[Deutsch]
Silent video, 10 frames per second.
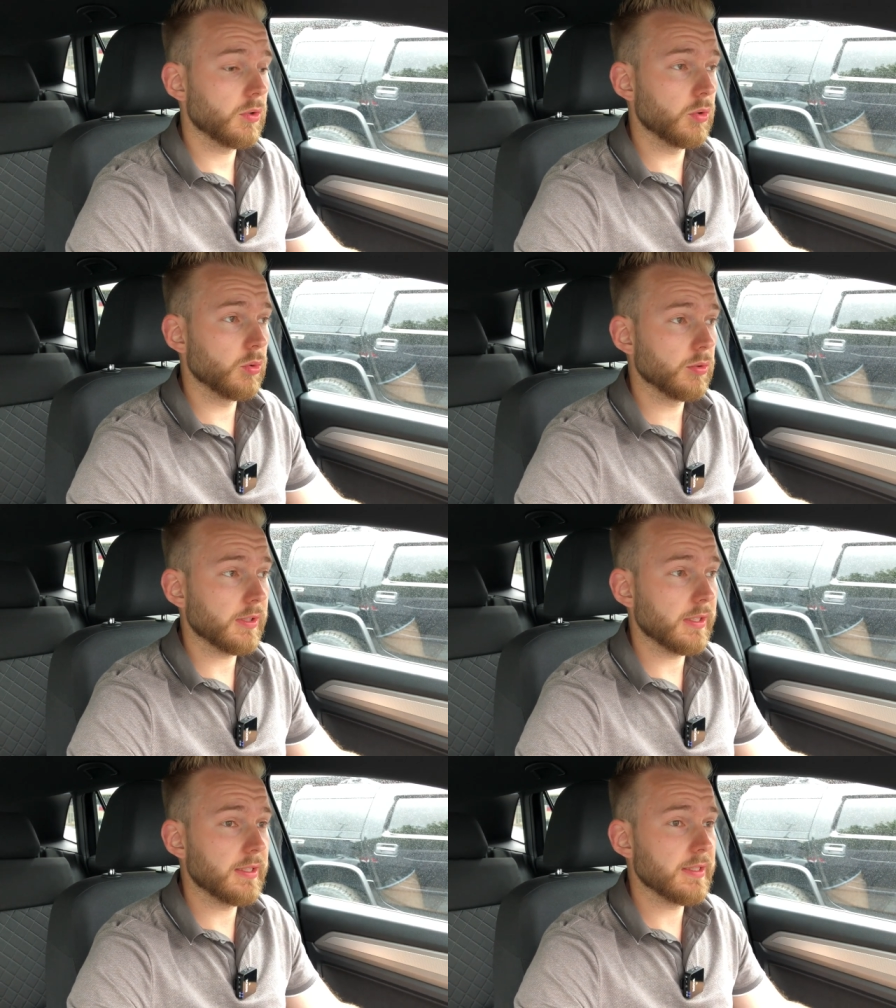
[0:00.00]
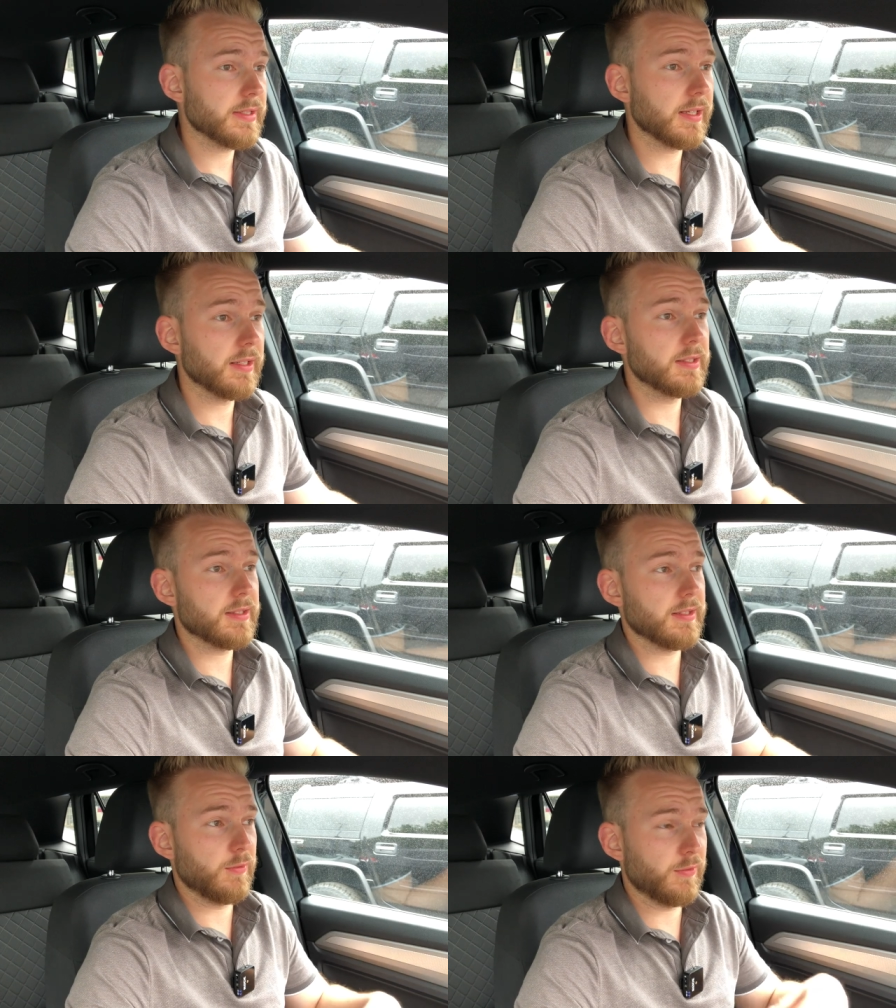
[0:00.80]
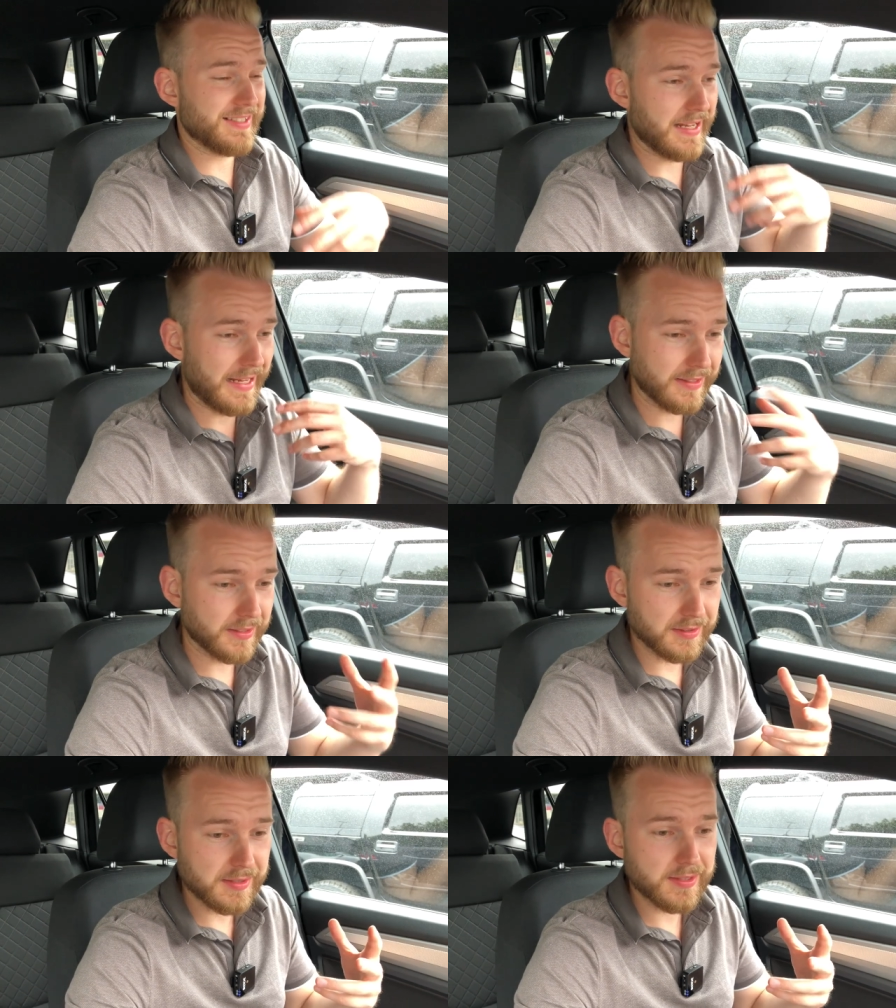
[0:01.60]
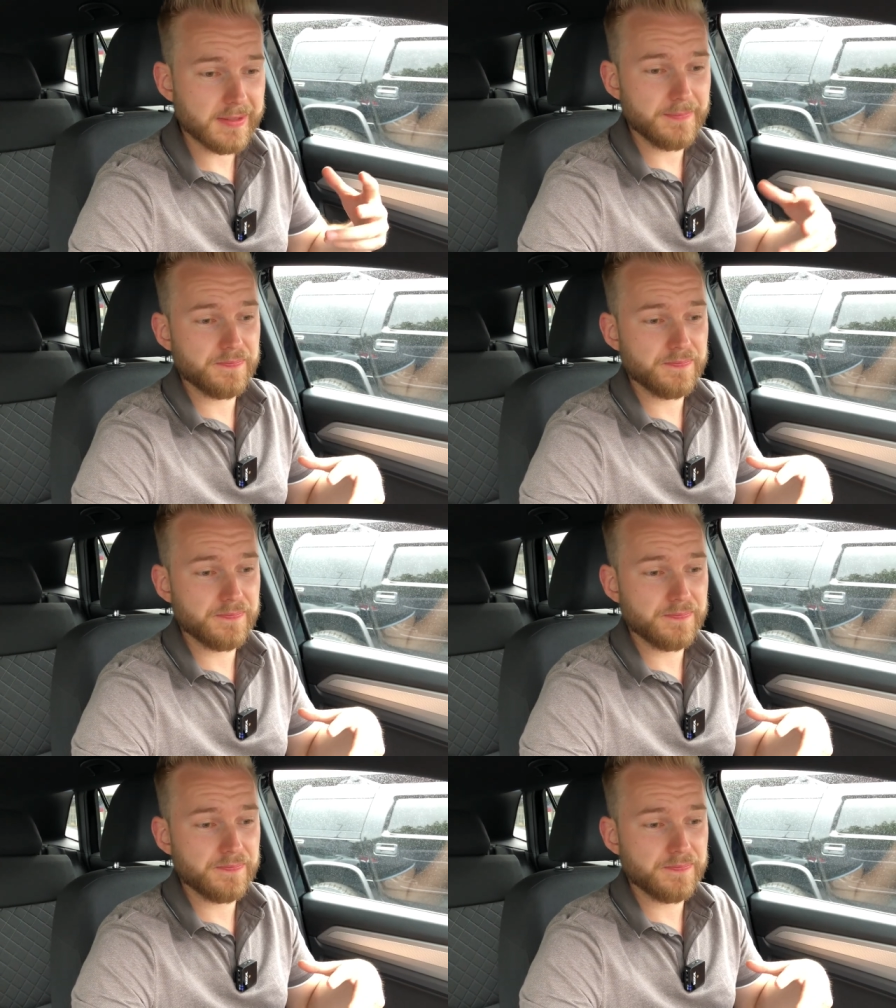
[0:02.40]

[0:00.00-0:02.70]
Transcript: und ist halt was anderes,